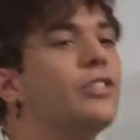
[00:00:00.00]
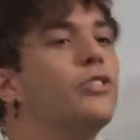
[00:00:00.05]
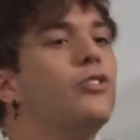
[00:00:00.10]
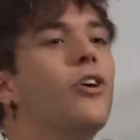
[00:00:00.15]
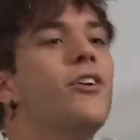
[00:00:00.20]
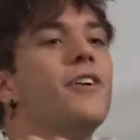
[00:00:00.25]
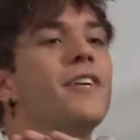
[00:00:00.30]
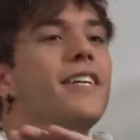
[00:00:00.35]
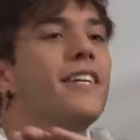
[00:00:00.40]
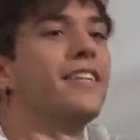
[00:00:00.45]

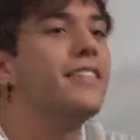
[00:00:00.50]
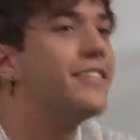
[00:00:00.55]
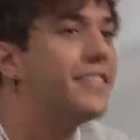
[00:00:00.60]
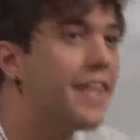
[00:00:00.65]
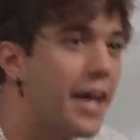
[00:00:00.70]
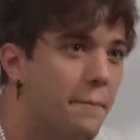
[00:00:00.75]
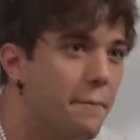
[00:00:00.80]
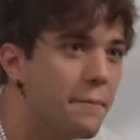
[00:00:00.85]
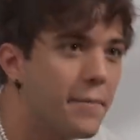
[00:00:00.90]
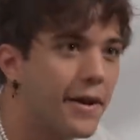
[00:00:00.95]
stoni
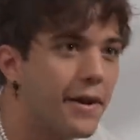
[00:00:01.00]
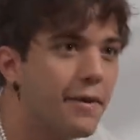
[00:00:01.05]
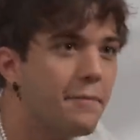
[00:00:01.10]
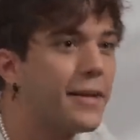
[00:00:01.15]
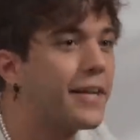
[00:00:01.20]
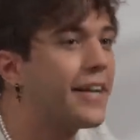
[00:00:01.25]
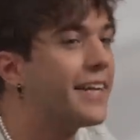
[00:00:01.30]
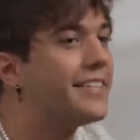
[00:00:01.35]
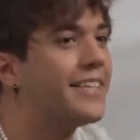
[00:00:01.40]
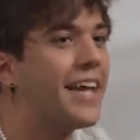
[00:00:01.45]
sempre,
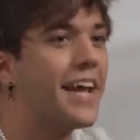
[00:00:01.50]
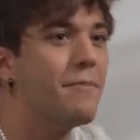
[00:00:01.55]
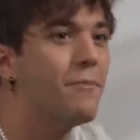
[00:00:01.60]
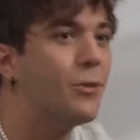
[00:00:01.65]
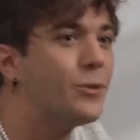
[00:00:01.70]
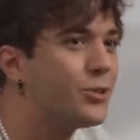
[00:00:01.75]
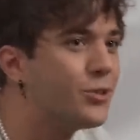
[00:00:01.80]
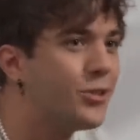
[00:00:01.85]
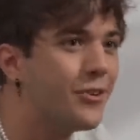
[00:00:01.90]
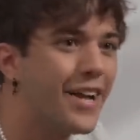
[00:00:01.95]
perché sei
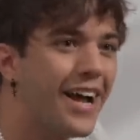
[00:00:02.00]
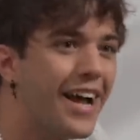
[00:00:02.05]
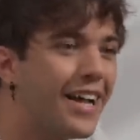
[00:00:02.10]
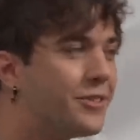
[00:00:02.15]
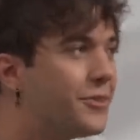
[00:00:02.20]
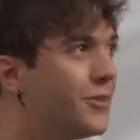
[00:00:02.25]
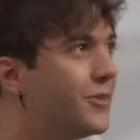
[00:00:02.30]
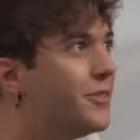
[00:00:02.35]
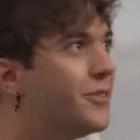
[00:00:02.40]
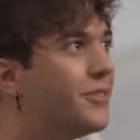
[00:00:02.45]

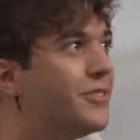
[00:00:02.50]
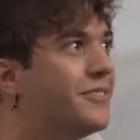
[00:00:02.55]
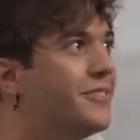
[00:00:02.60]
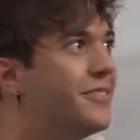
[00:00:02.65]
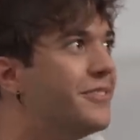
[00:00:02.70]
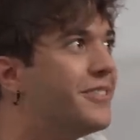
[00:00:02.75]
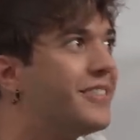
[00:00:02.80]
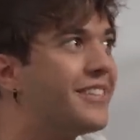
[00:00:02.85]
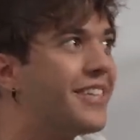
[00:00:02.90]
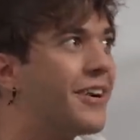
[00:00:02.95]
emozionato, non,
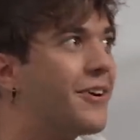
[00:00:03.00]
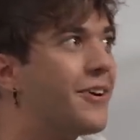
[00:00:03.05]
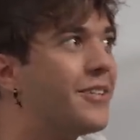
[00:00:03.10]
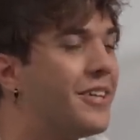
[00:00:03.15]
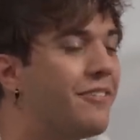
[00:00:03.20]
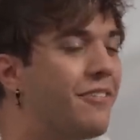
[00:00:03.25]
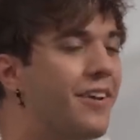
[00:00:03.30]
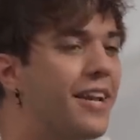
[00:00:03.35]
non sai cosa